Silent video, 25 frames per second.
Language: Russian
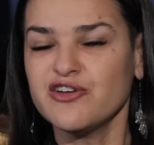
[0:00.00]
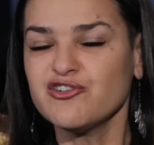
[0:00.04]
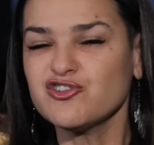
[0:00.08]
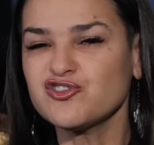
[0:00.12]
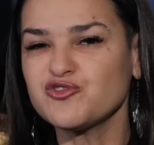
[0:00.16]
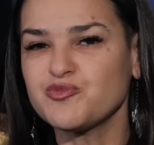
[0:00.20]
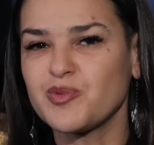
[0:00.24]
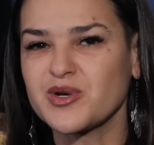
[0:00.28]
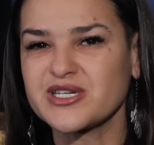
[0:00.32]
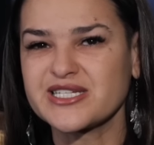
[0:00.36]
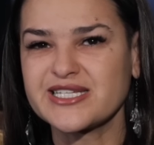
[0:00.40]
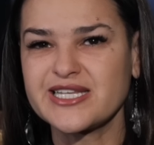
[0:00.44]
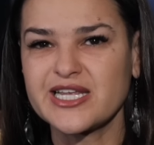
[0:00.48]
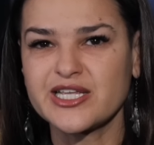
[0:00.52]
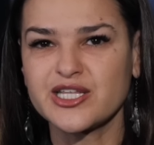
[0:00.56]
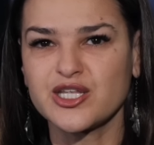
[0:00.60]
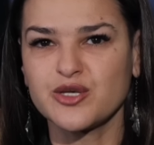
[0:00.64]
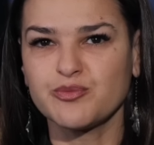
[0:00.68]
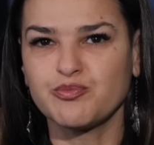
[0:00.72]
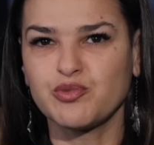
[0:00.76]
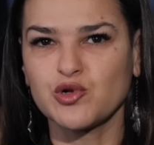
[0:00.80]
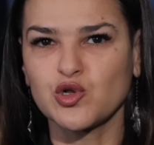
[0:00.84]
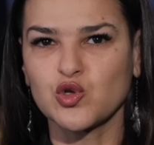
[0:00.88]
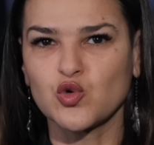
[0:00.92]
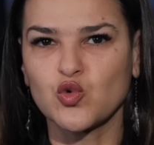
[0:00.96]
И вот в
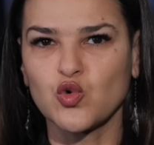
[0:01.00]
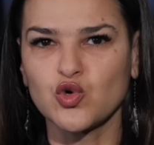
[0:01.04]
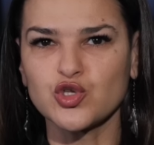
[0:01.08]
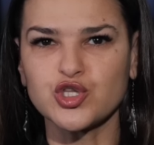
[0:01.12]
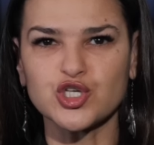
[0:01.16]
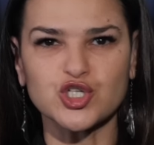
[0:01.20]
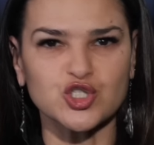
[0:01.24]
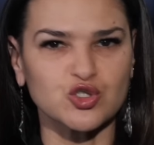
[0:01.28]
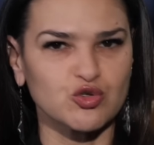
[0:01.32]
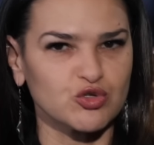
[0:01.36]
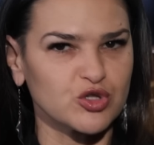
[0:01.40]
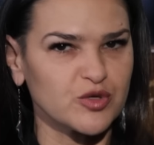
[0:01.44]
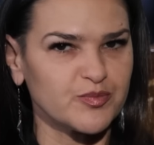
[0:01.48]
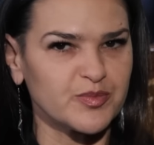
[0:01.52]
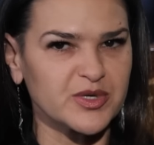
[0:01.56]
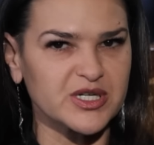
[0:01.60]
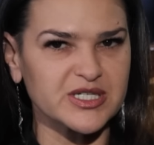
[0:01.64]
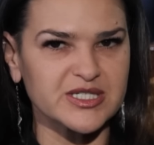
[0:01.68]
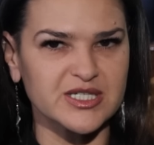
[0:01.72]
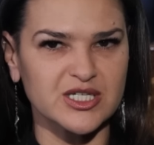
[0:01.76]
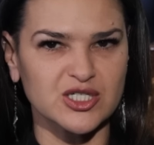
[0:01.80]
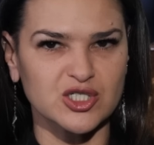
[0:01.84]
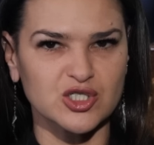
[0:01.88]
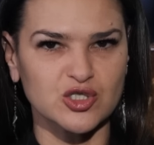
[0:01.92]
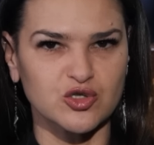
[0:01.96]
последние полгода что-то
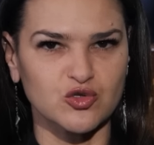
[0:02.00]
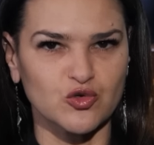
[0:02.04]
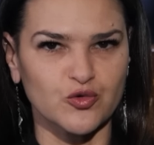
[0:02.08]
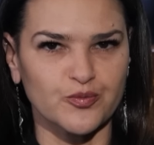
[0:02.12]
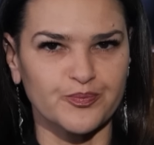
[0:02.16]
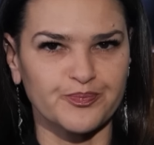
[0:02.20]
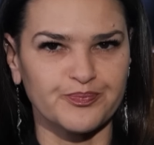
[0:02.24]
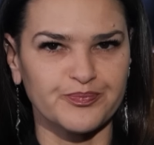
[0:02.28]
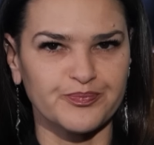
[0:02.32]
произошло.